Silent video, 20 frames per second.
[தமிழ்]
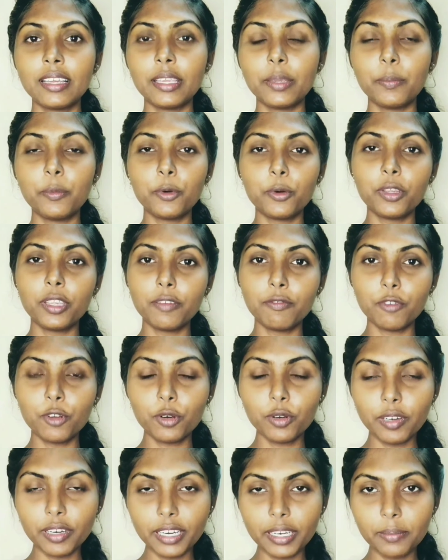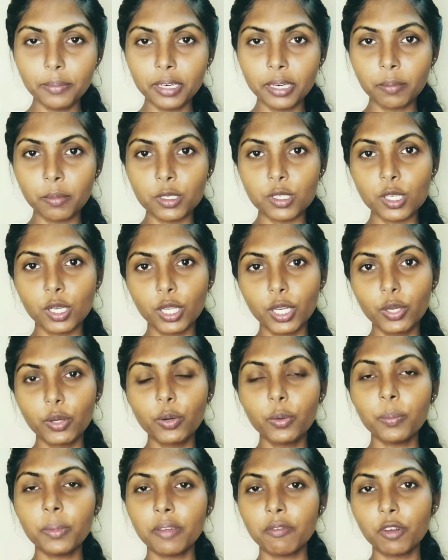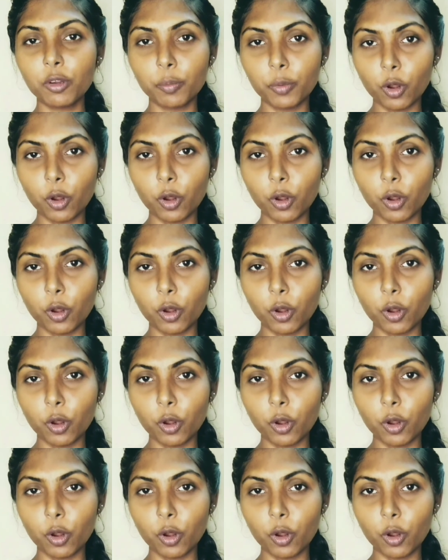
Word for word: இப்போ இவ்வளோ ட்ரீட்மெண்ட் நம்ம சொல்லியிருக்கோம் இவ்வளோ